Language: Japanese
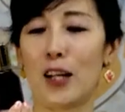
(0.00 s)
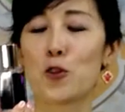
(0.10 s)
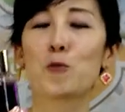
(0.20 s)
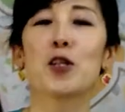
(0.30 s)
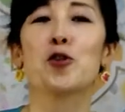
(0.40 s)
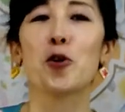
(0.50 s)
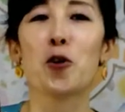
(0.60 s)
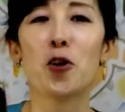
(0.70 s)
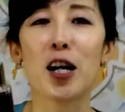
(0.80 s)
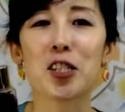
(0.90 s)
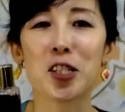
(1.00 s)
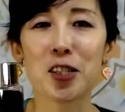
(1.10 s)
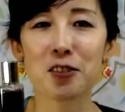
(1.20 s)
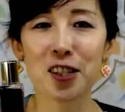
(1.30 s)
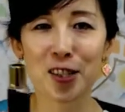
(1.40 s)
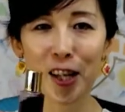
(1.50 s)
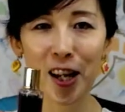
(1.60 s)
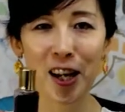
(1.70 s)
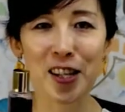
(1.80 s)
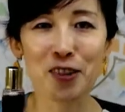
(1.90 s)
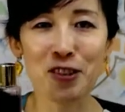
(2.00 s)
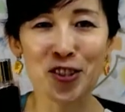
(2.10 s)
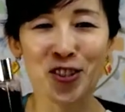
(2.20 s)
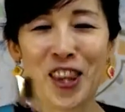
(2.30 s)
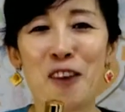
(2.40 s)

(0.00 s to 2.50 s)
大丈夫ですよ安心してください履いてます。